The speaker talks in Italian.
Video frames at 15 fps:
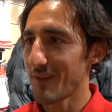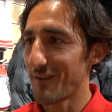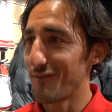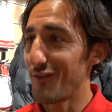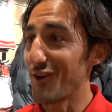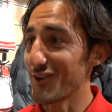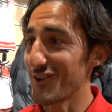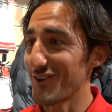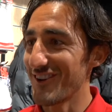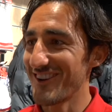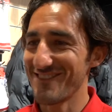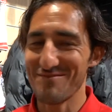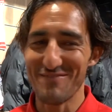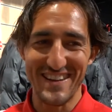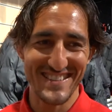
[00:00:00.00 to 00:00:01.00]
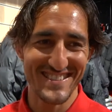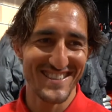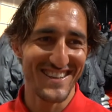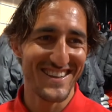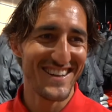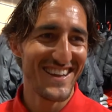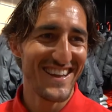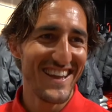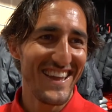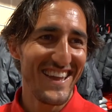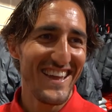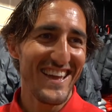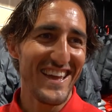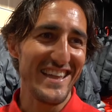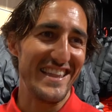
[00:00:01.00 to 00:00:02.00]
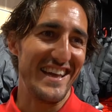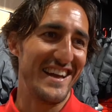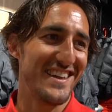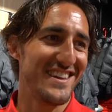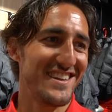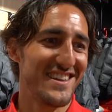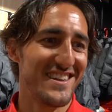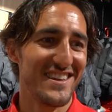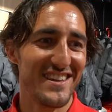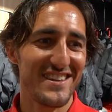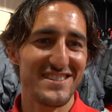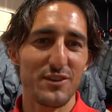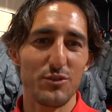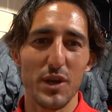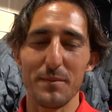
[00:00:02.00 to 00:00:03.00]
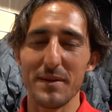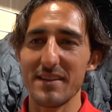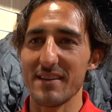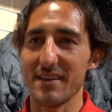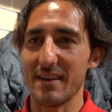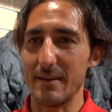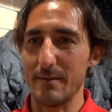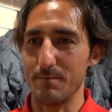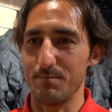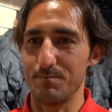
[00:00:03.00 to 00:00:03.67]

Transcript: Voto, mazza. Eh dai, sicuramente